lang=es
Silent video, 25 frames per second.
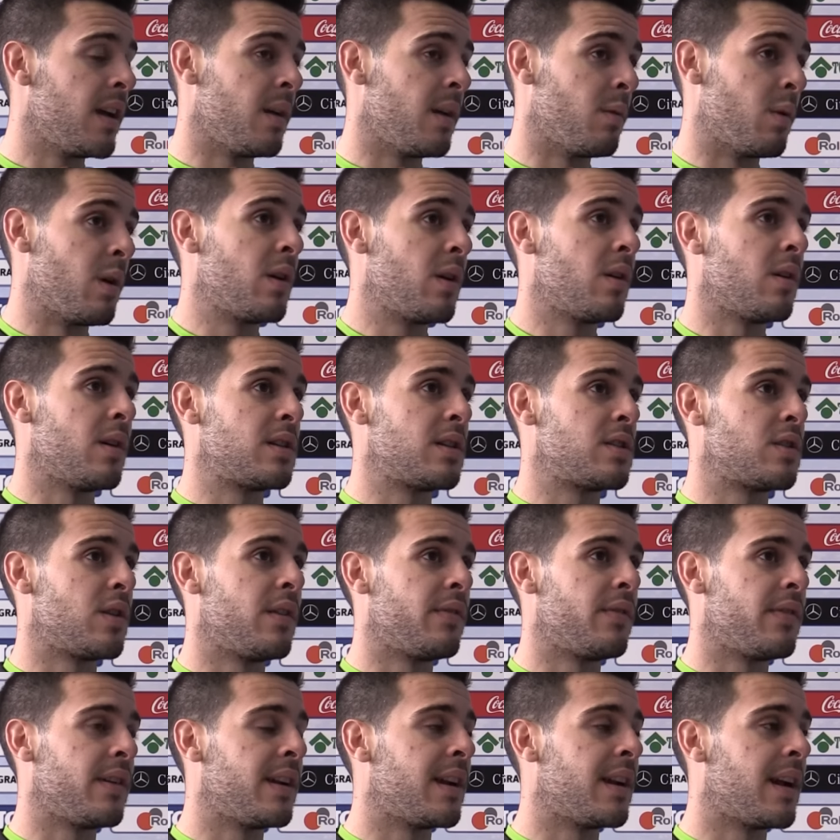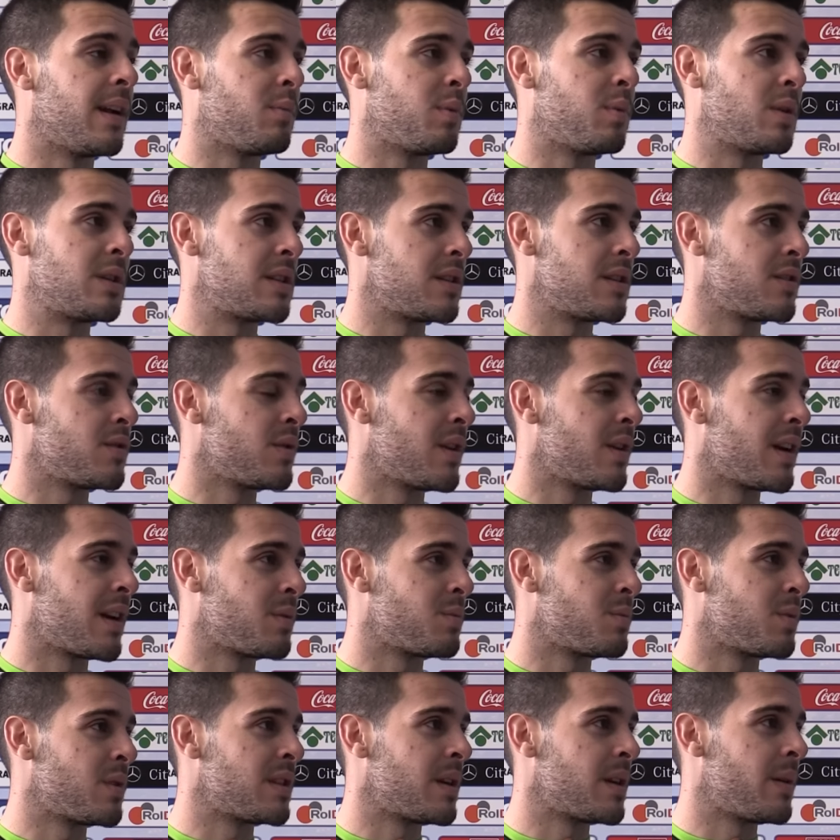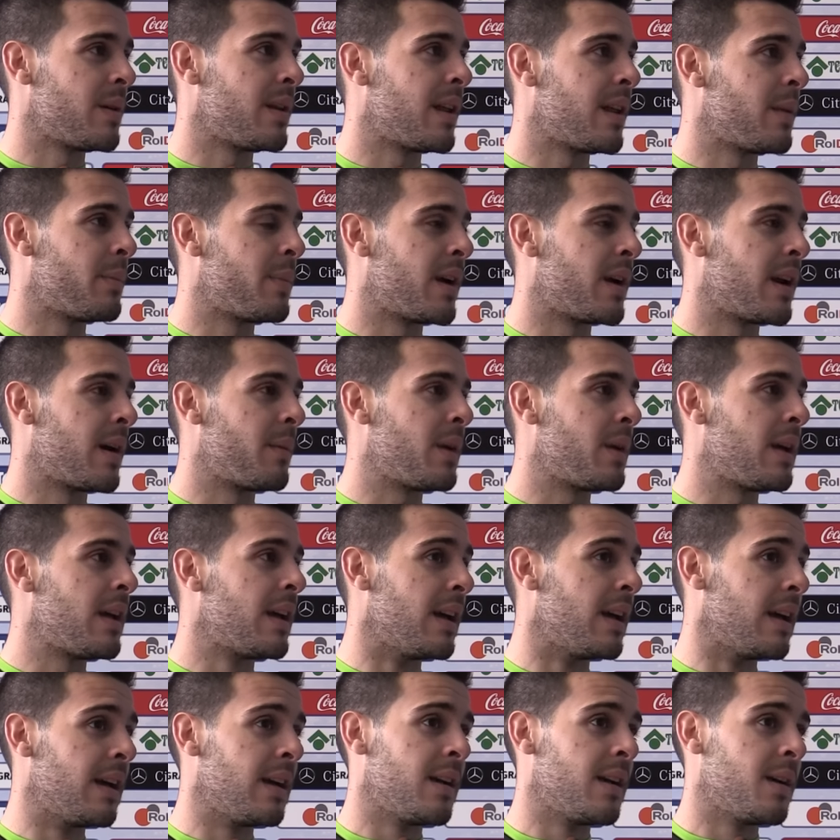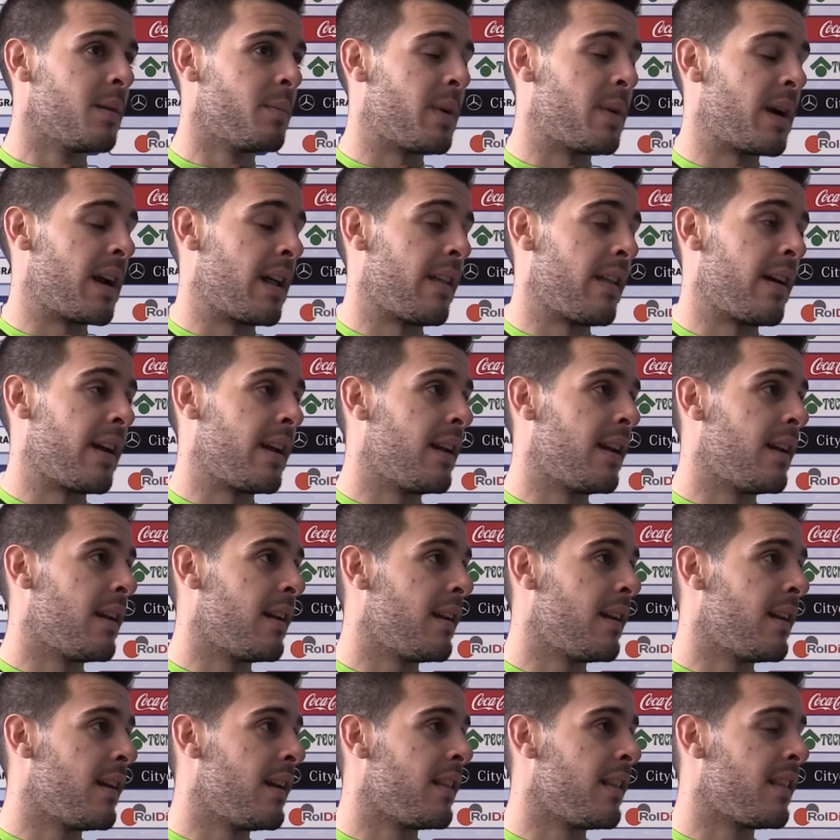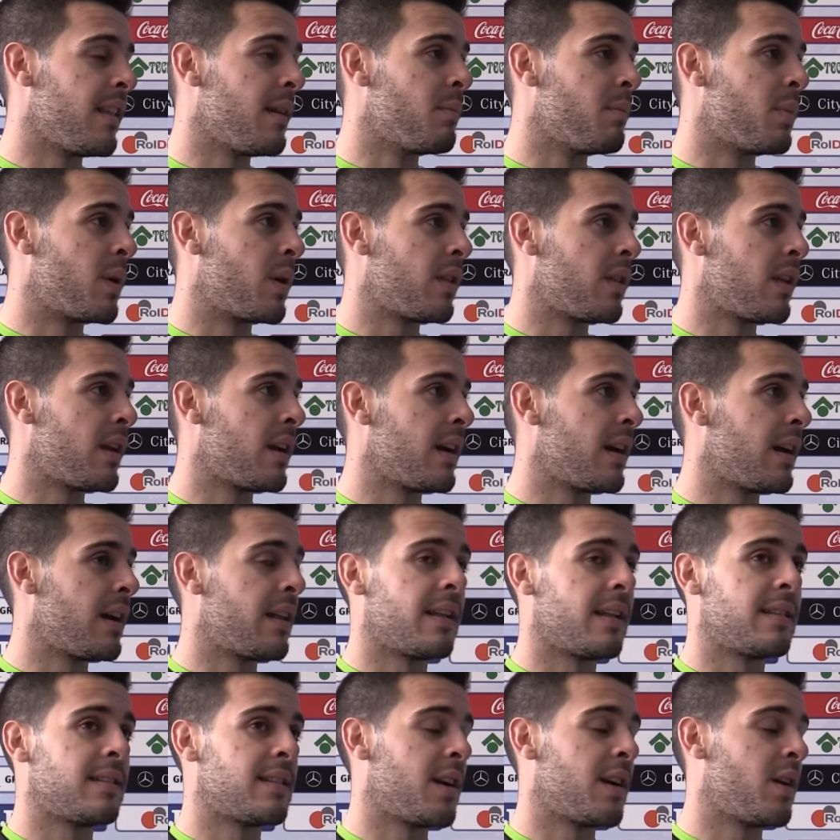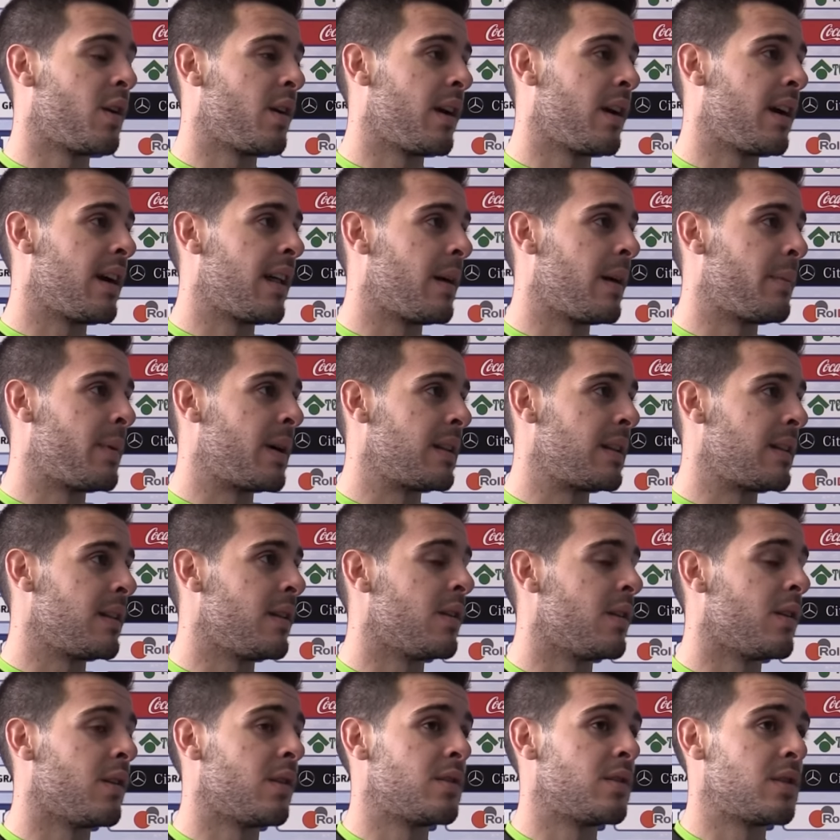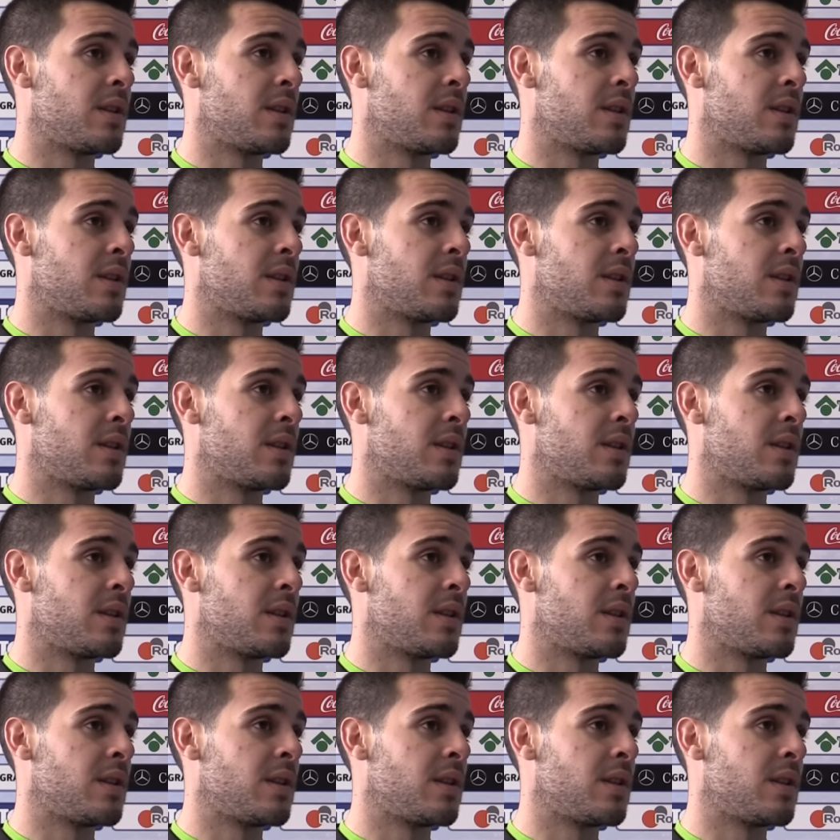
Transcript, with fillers: bueno, eso al final pues es una responsabilidad para mí para dar el, el 100% en cada entreno y en cada partido, ¿no?